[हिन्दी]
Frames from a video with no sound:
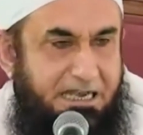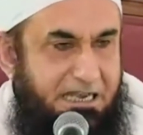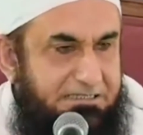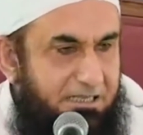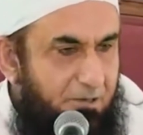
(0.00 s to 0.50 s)

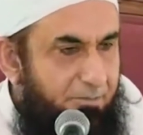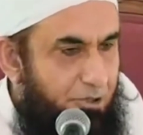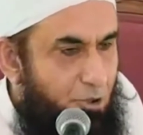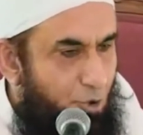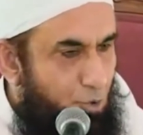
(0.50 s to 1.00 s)
नज़ल
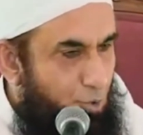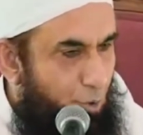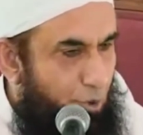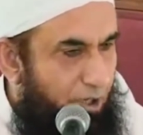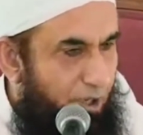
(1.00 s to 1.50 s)

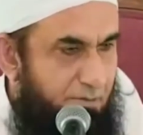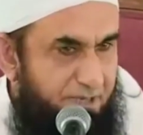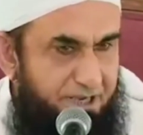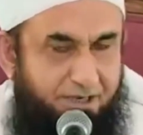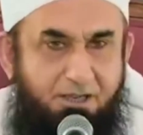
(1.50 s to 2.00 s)
बहरूहल
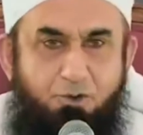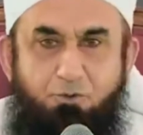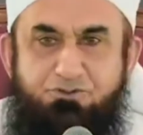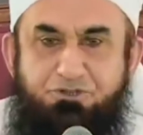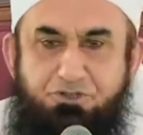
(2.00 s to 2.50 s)
अमीन
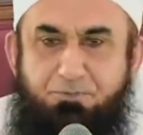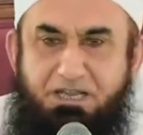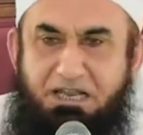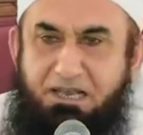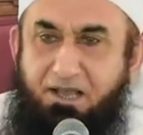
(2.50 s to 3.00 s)
उसे
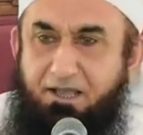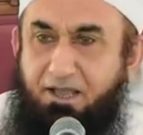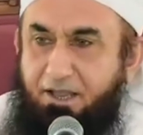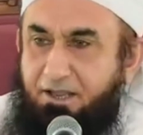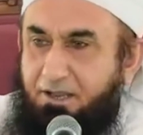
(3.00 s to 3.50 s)
जबरील लाया
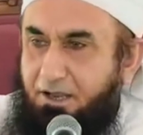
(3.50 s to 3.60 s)
है